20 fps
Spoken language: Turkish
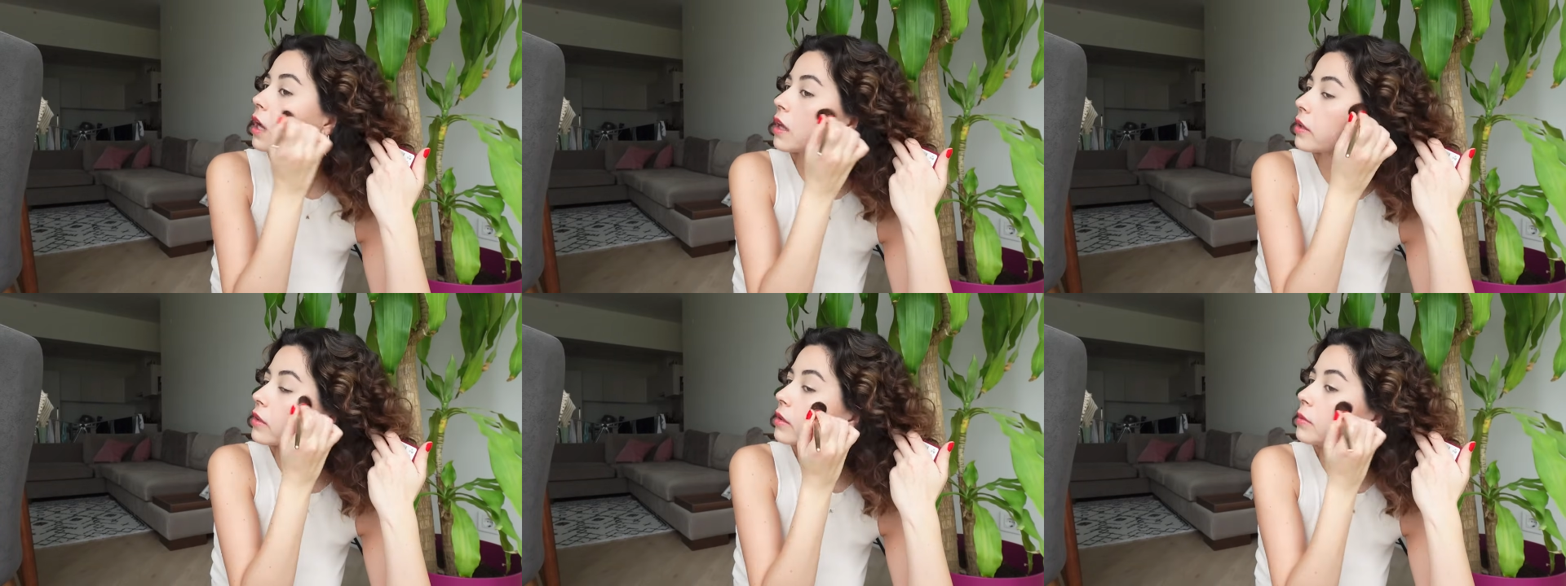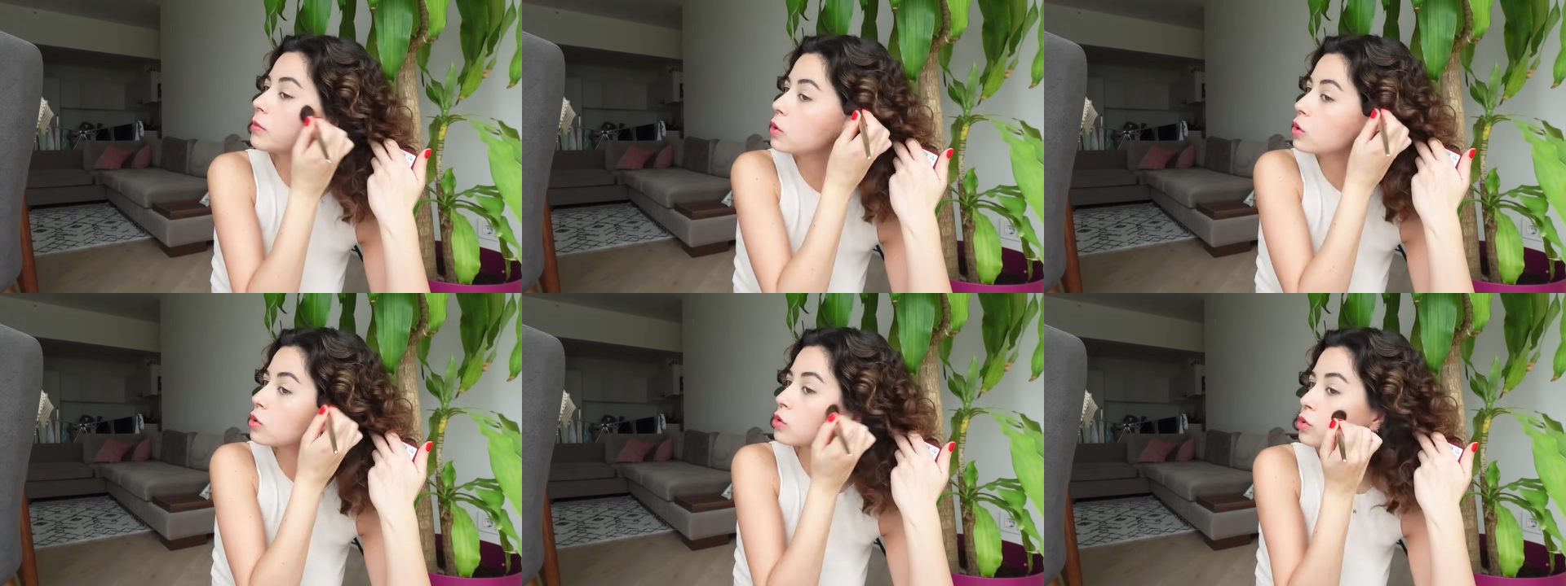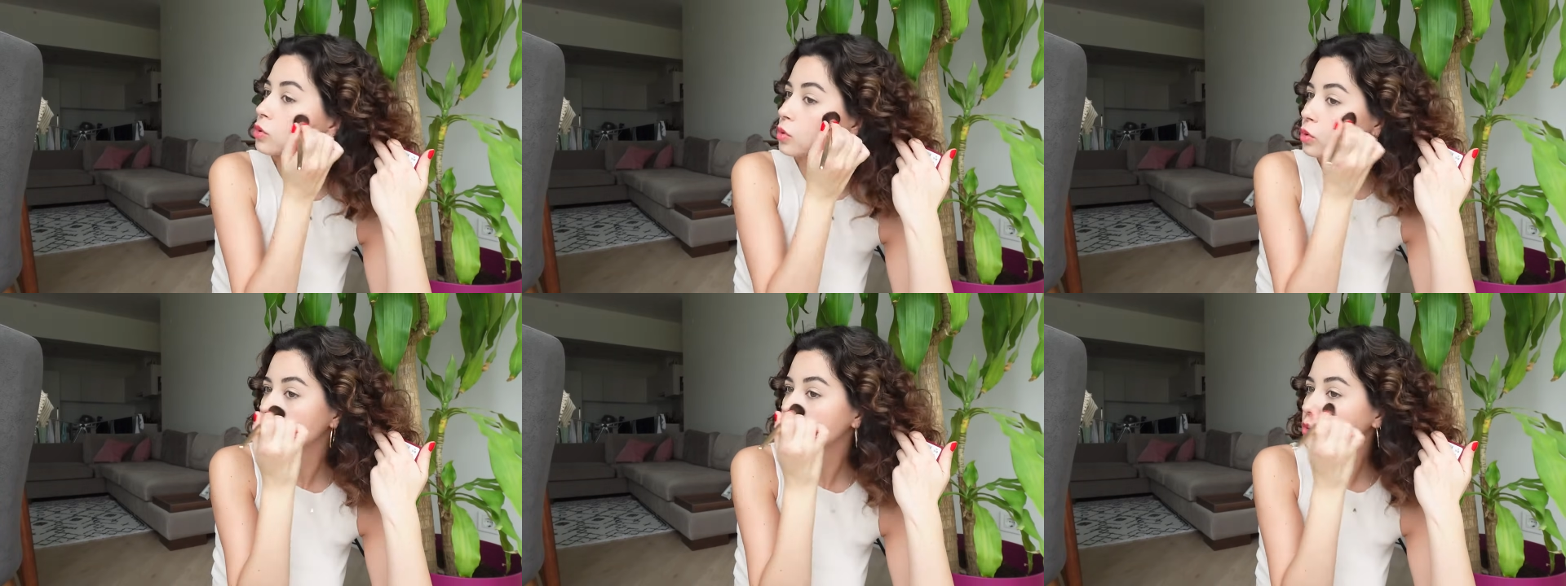
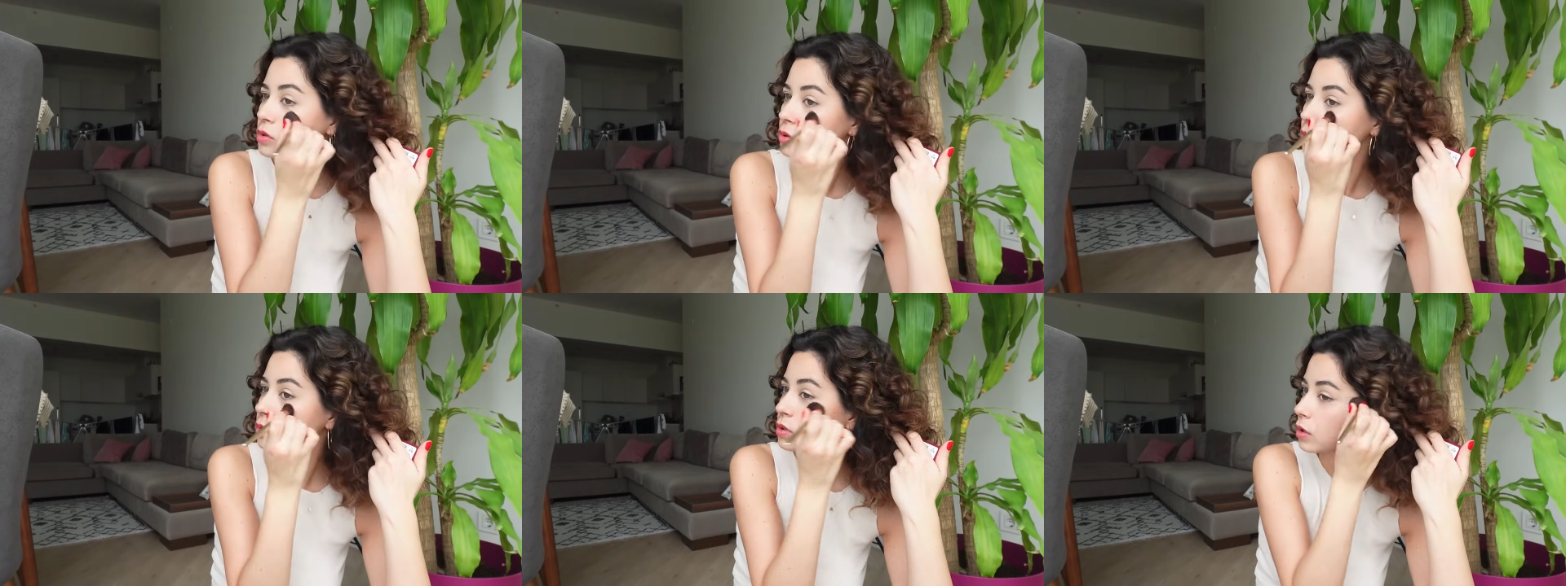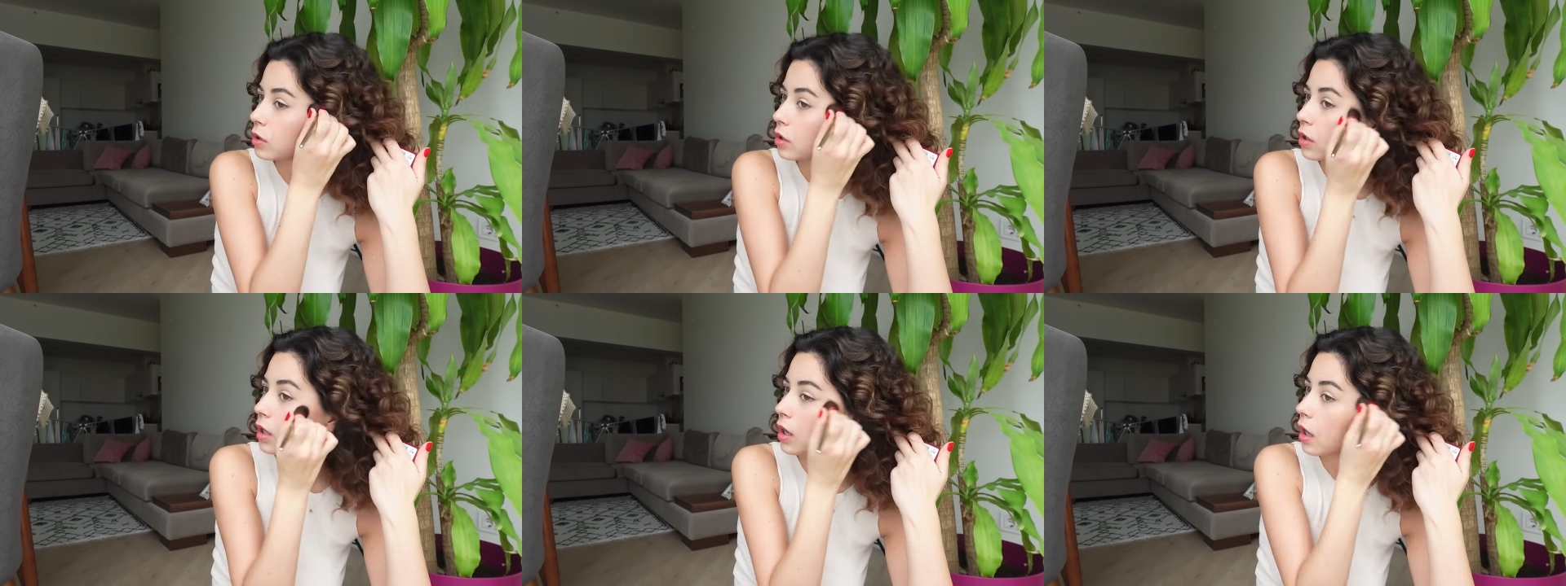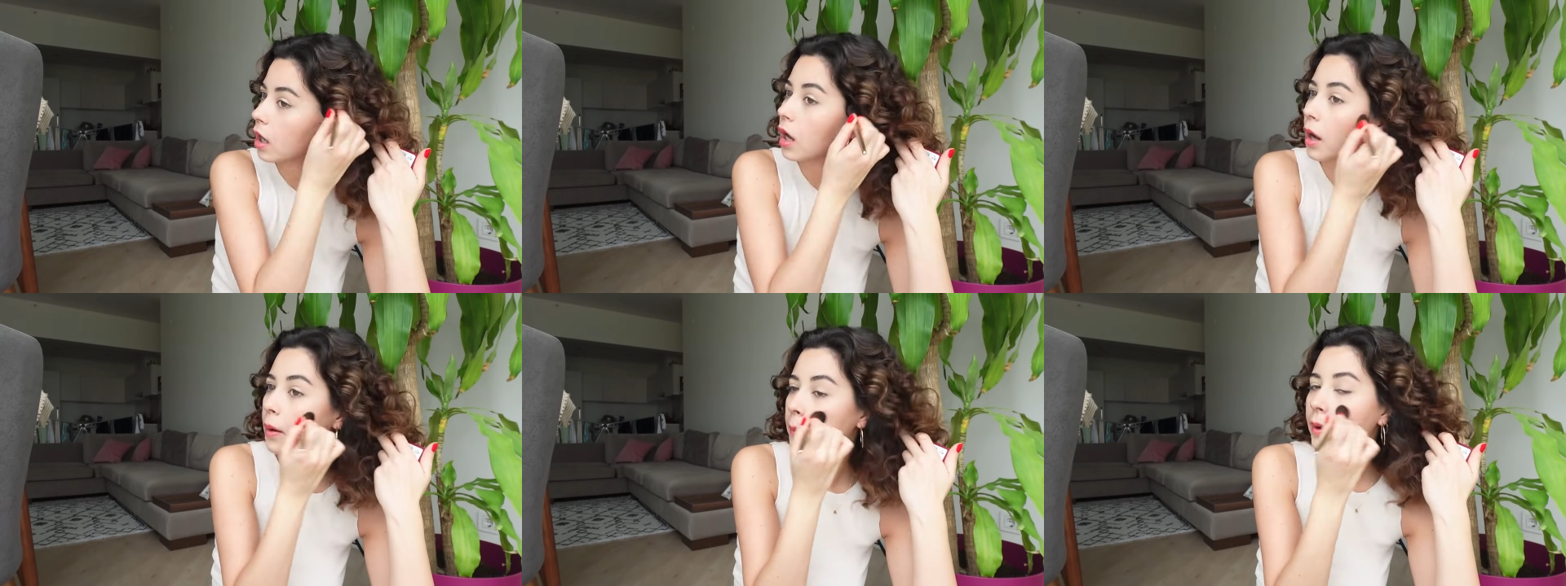anlamıyorsunuz.
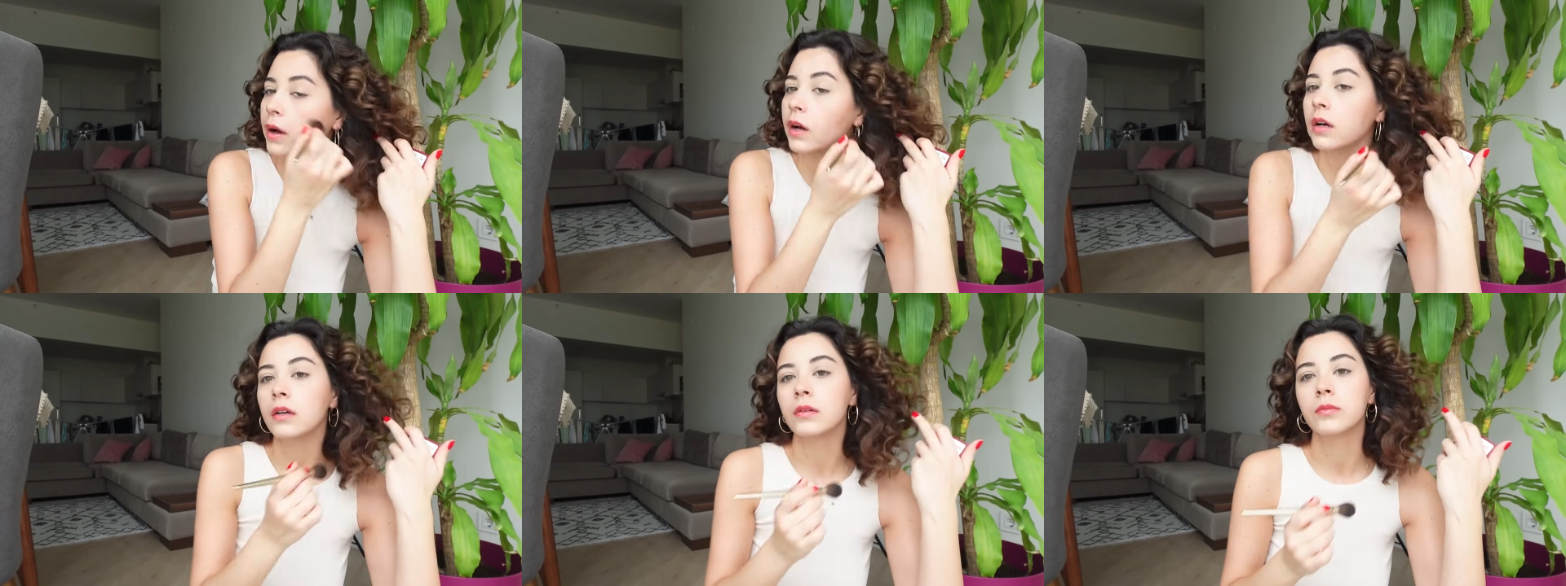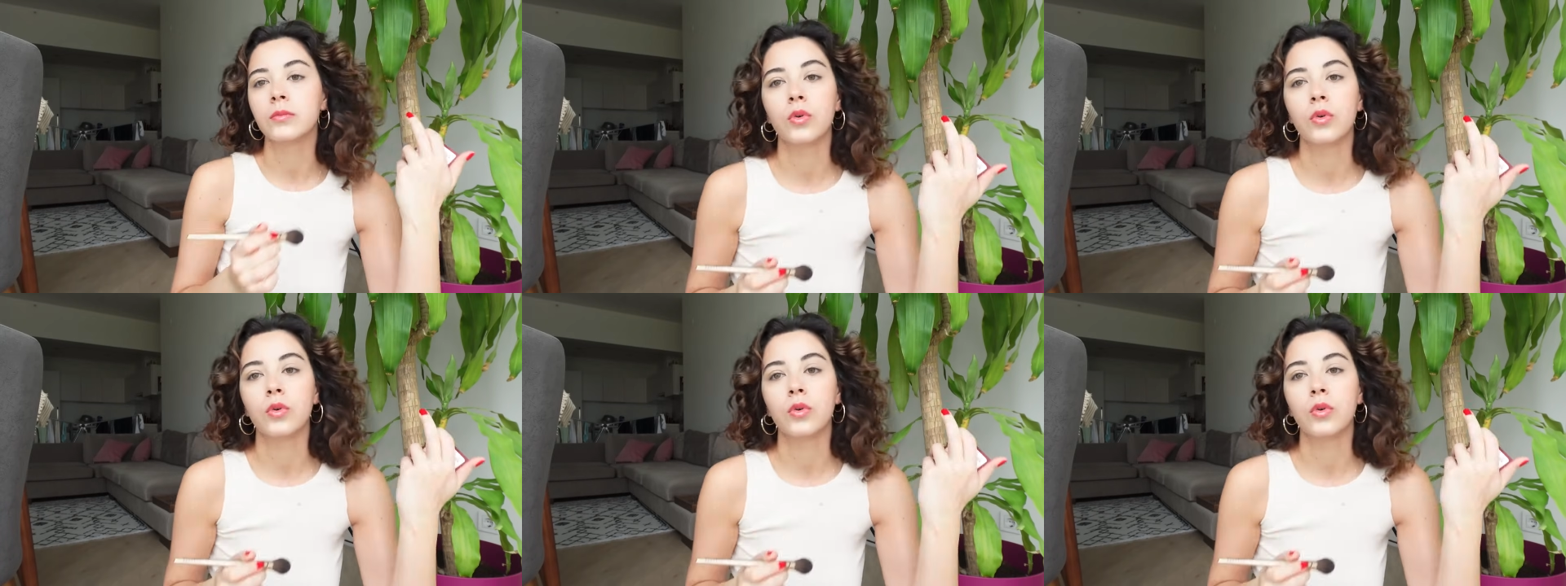Ama